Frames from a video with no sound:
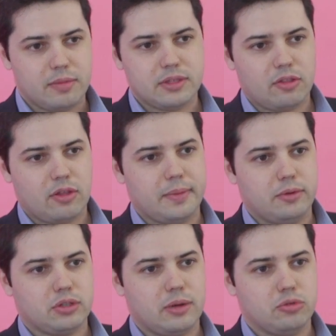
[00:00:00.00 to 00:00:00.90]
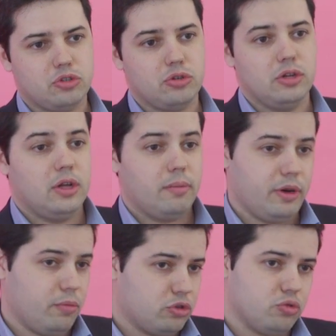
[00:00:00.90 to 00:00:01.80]
A mí esta ciudad me gusta mucho,
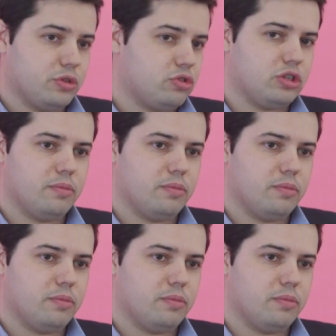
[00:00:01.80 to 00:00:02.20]
pero por supuesto